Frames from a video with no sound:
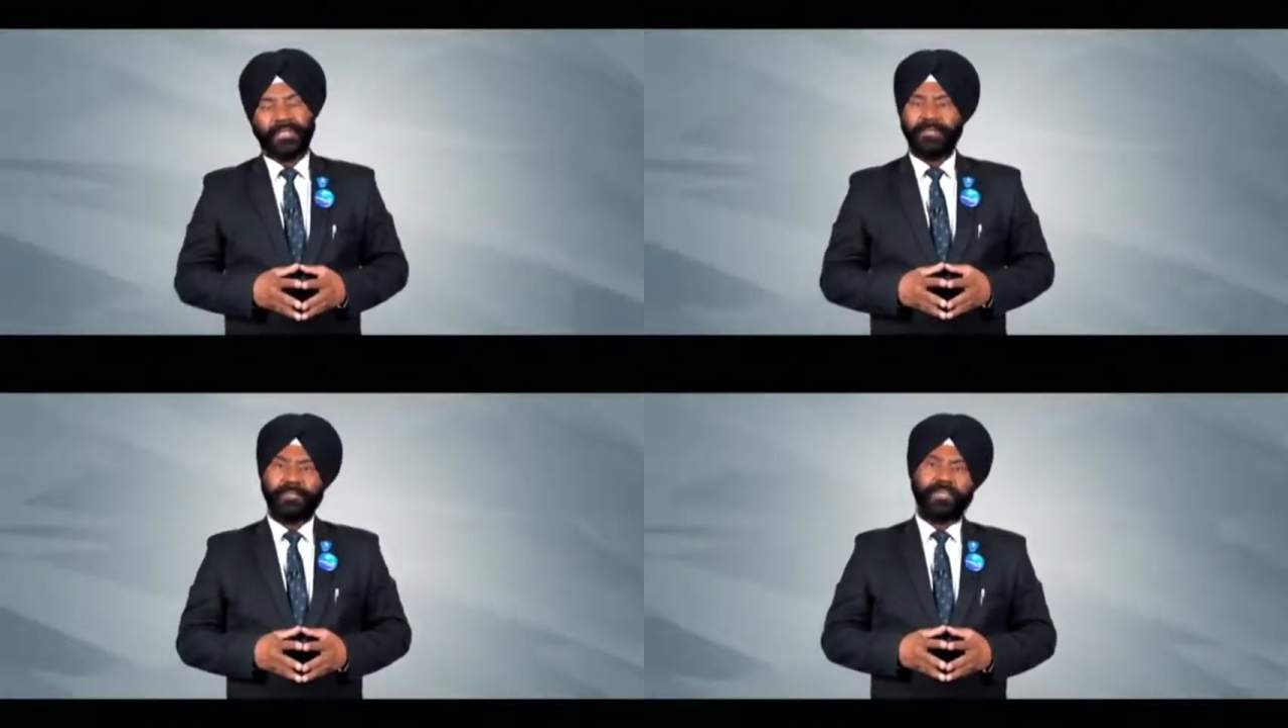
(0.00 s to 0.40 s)

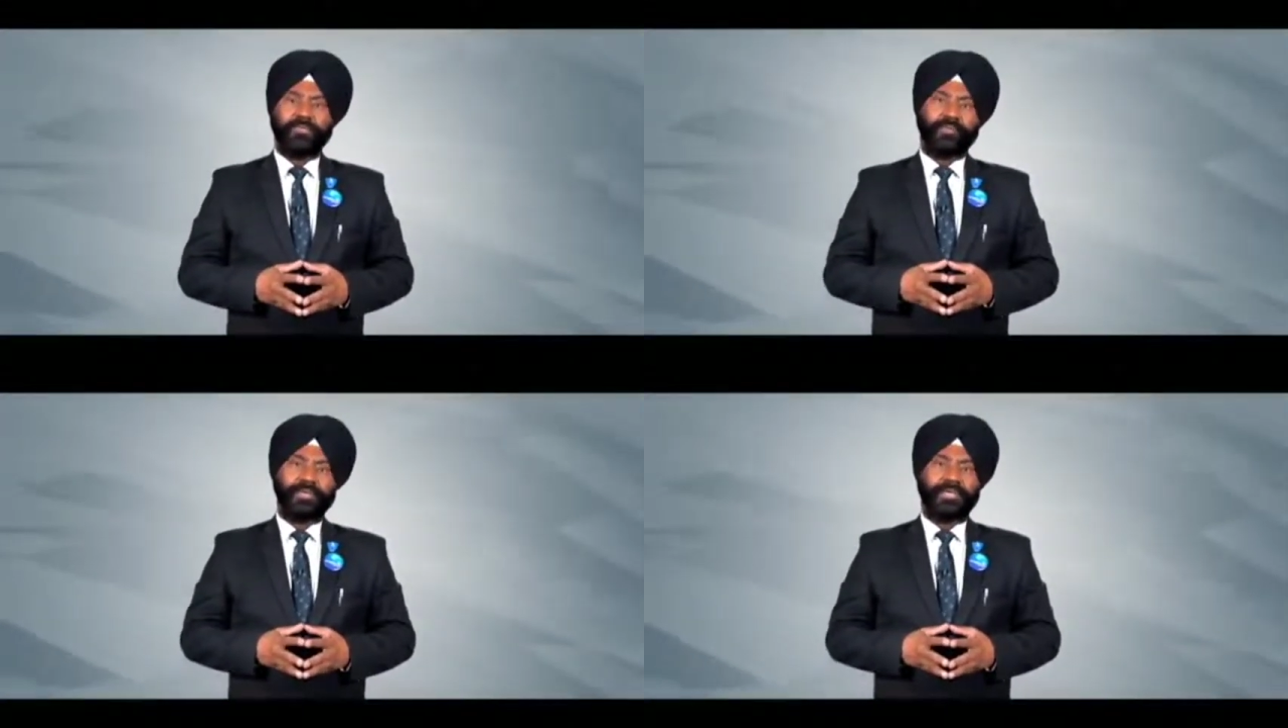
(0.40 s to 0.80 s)
एक
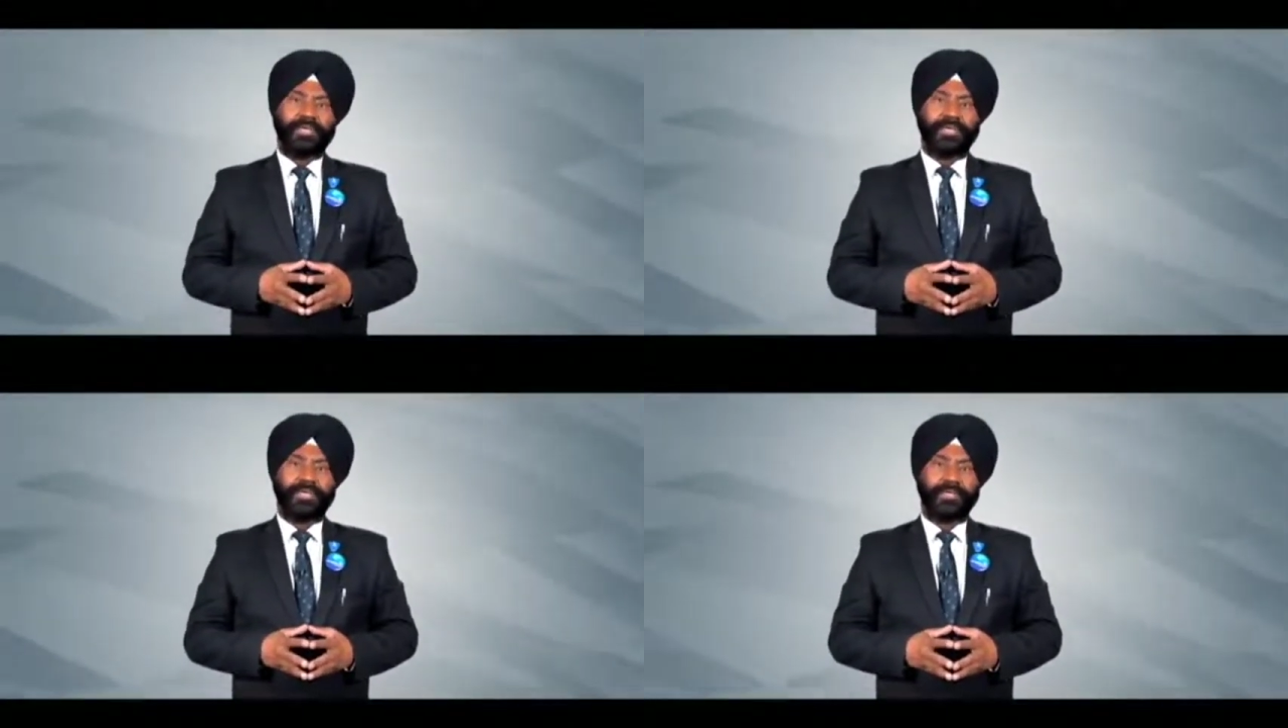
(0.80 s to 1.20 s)
बात तो
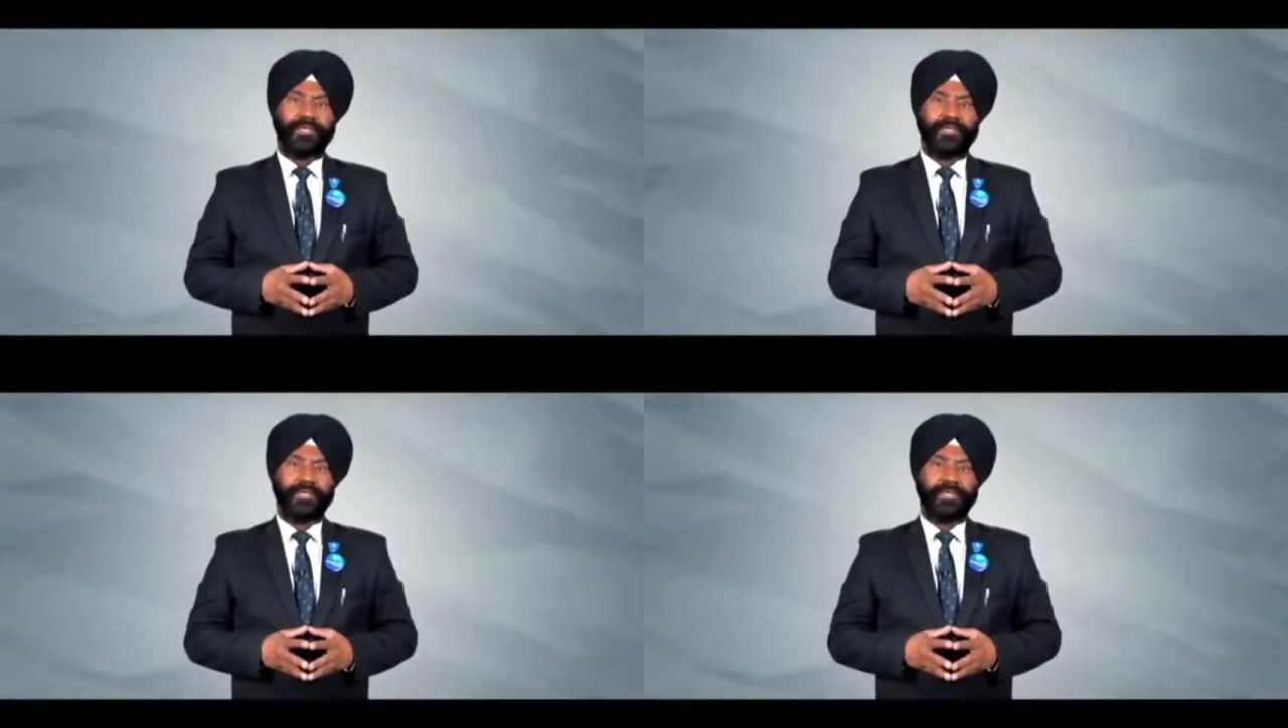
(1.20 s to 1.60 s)
पक्की है
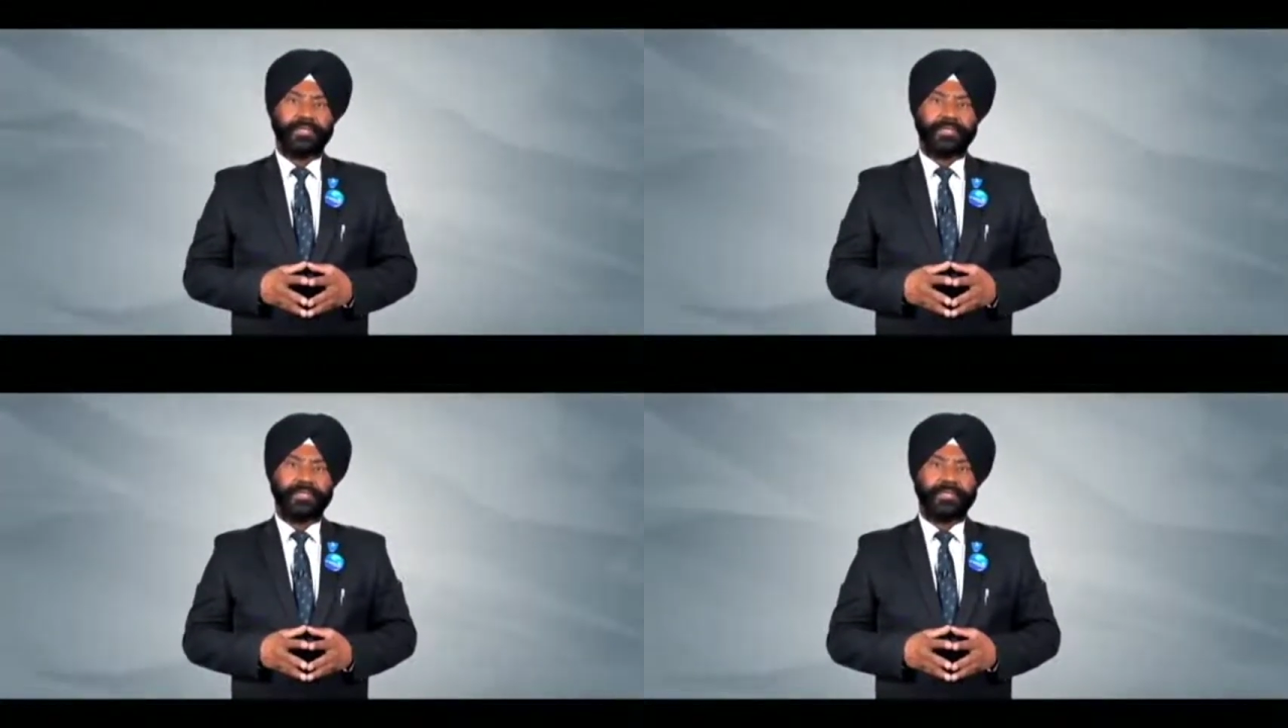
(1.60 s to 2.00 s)

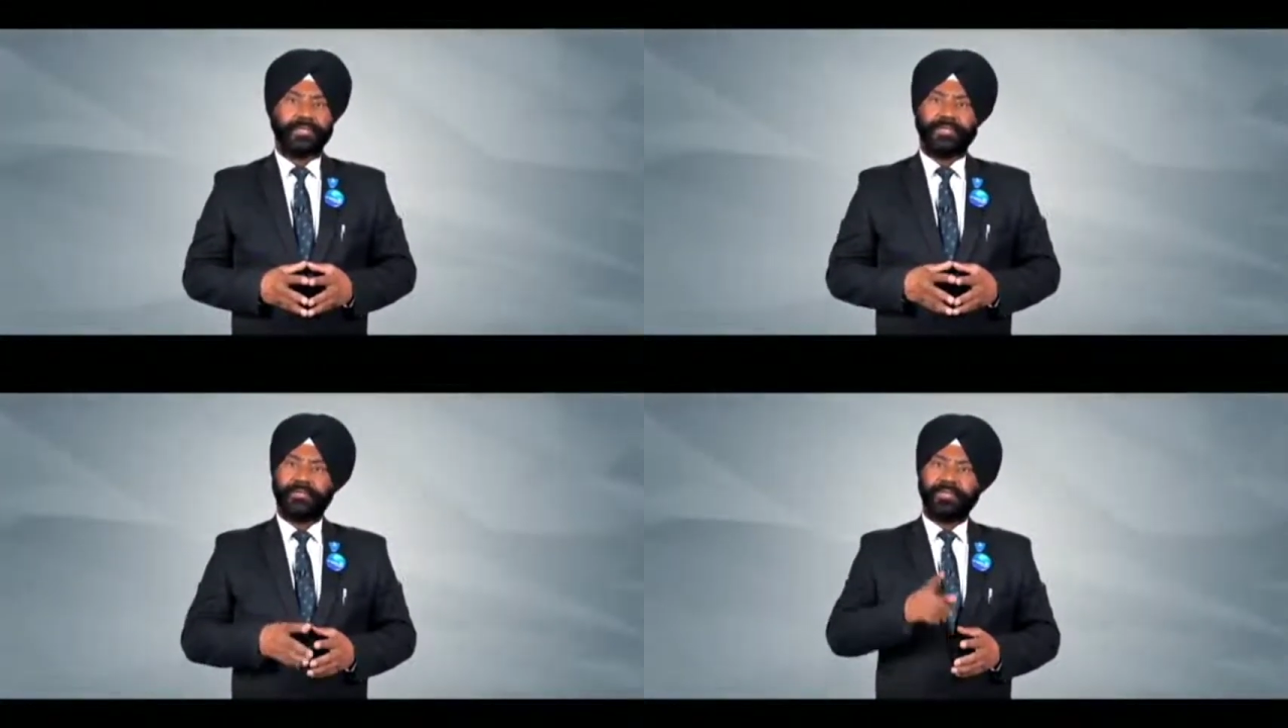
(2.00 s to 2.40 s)

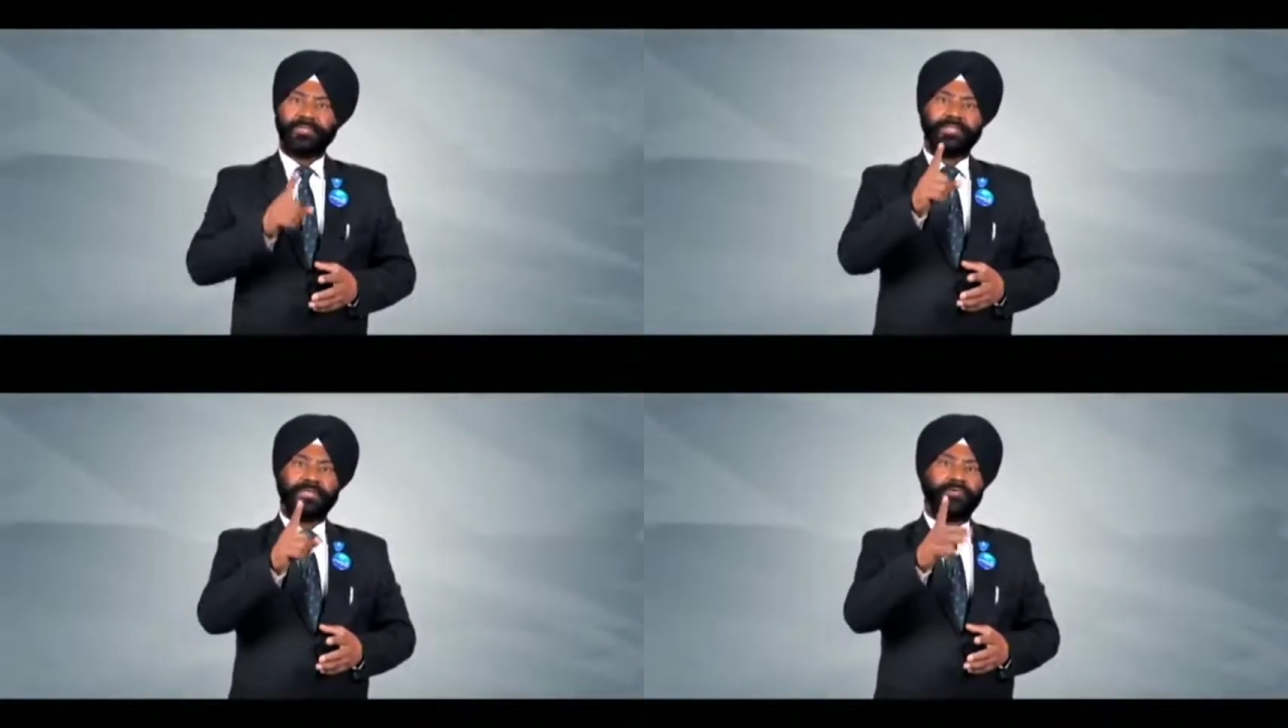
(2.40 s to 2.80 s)
कि अगर मैं
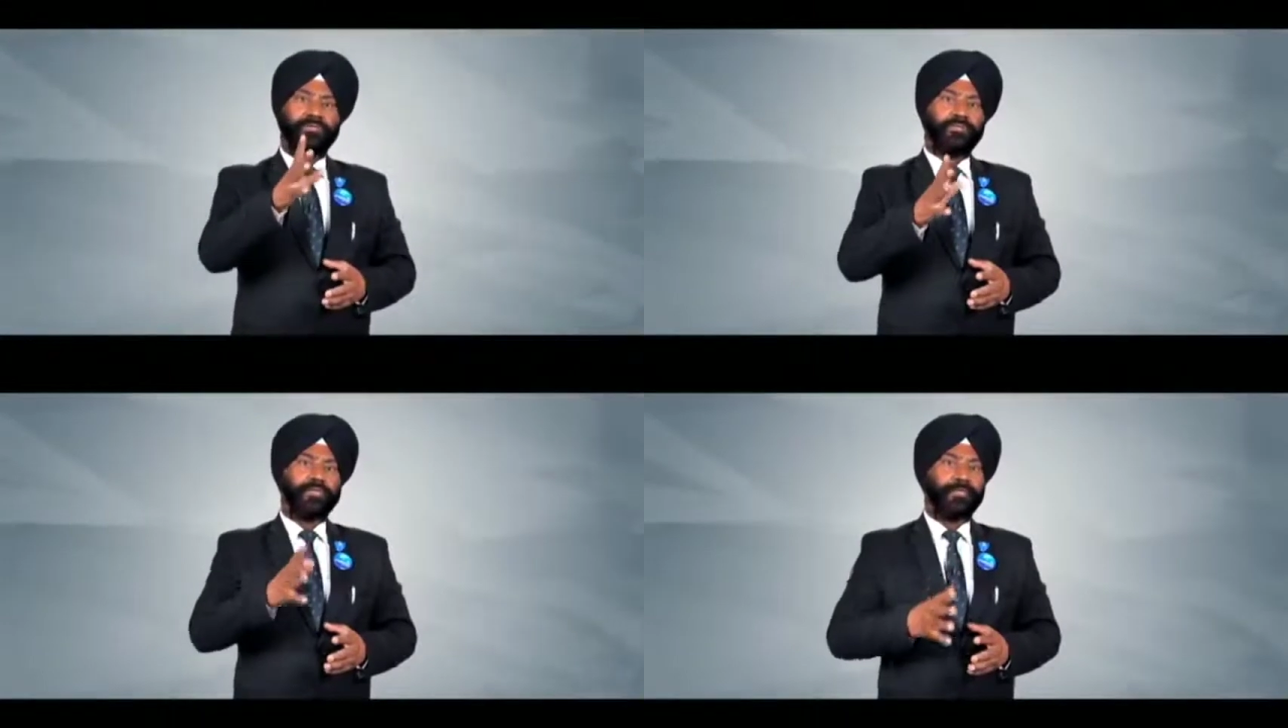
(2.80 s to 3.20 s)
जिंदा
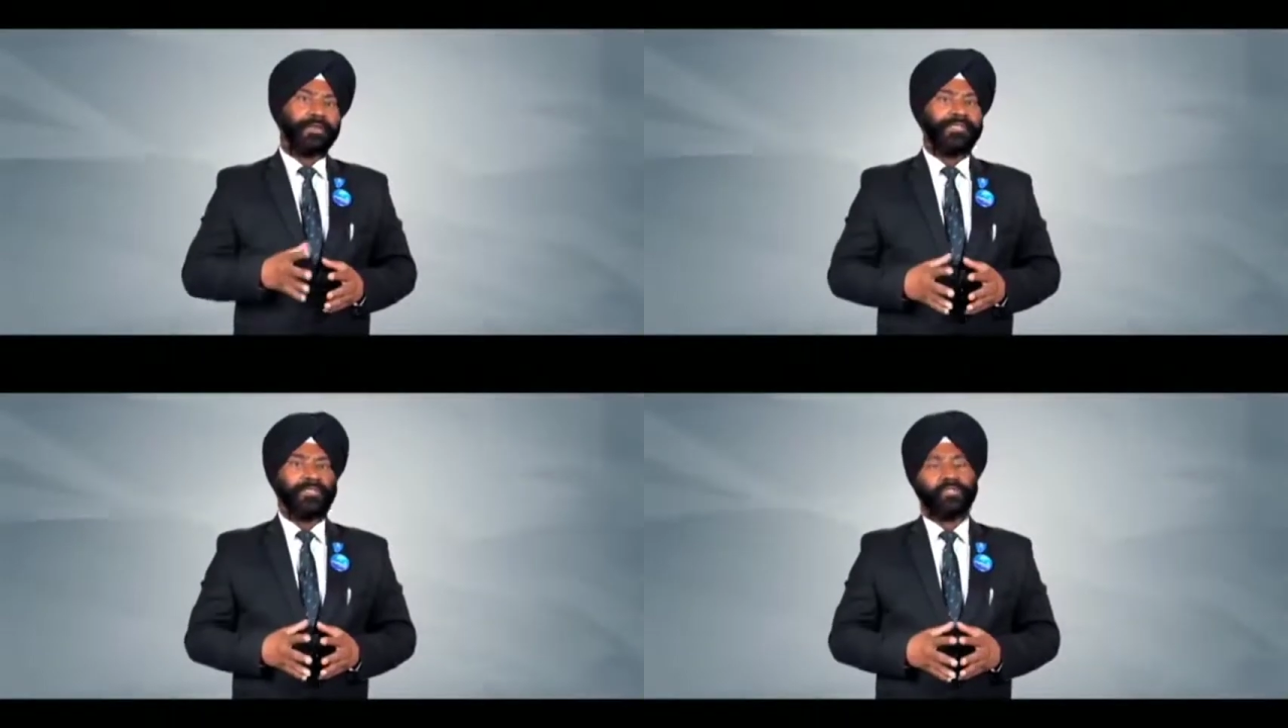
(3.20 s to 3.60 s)
हूं तो मुझे
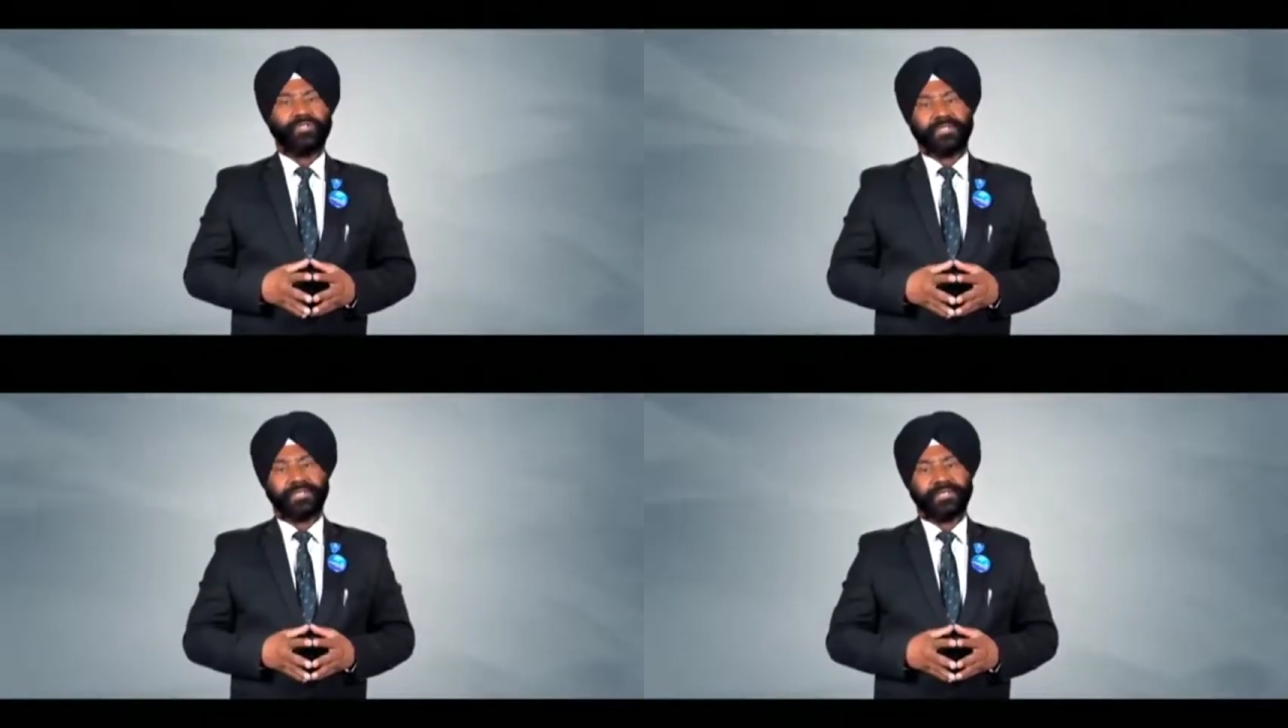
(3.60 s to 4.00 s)
पैसा तो
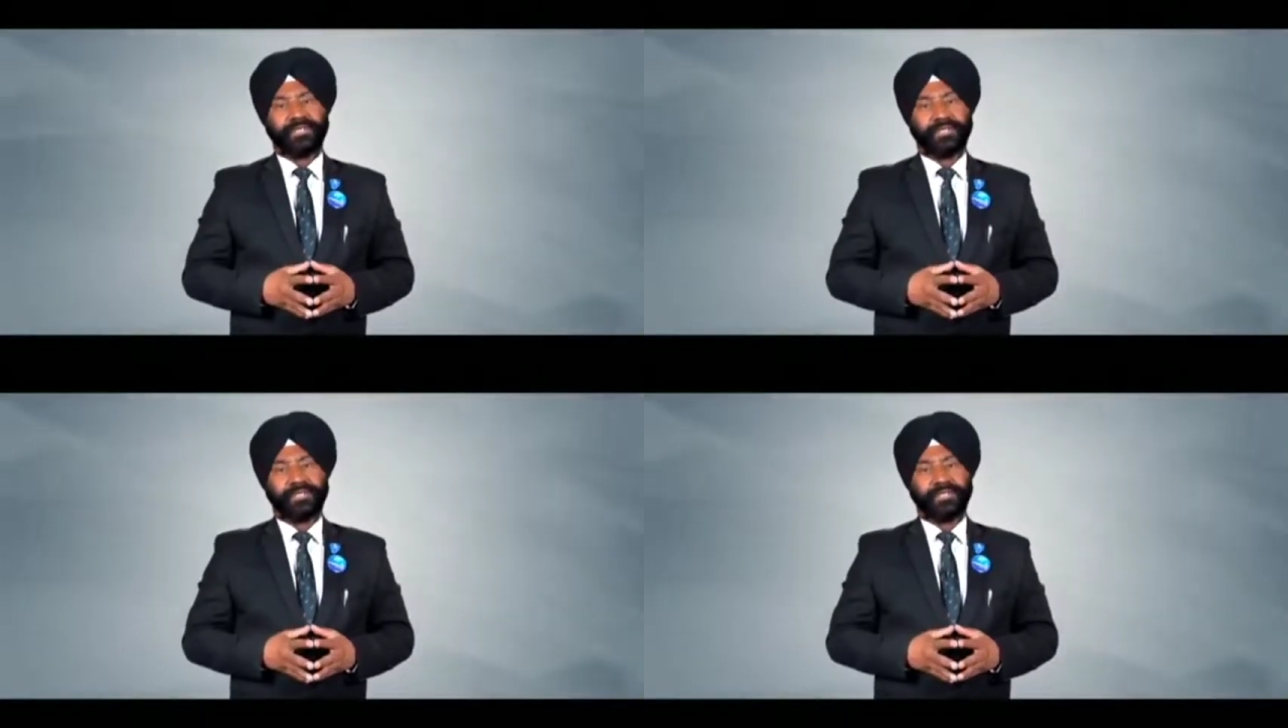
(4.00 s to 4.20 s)
चाहिए